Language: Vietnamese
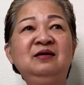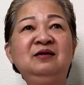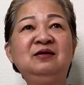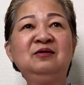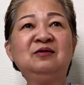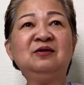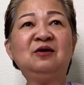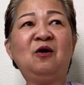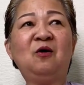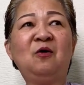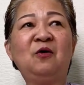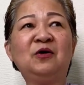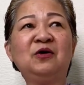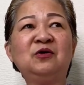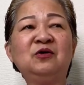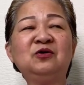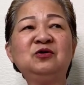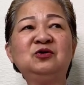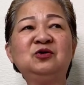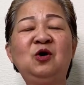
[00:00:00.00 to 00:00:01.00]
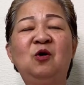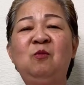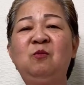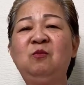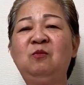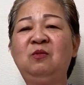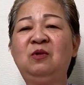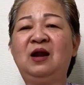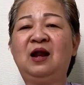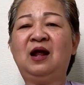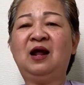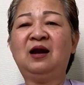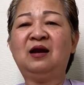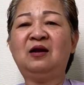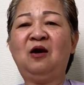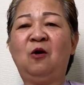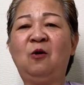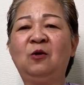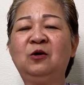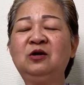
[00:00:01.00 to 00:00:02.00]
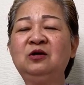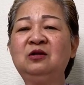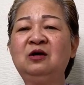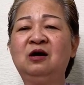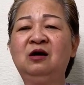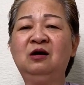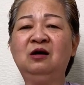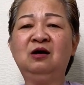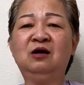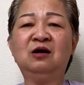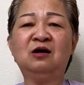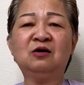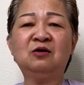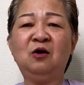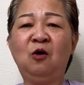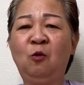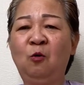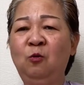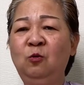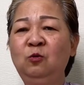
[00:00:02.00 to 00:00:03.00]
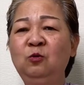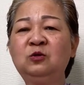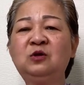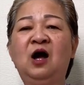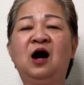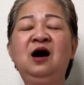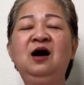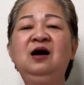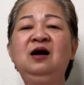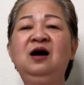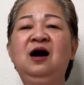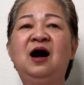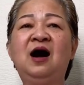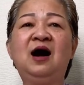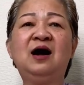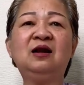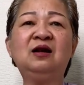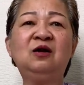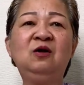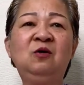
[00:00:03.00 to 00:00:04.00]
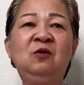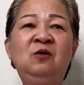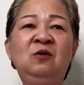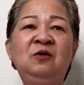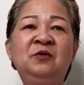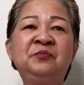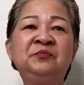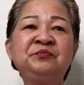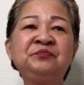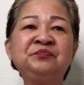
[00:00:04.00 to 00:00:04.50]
rồi nói chung là đổi thừa đủ thứ hết luôn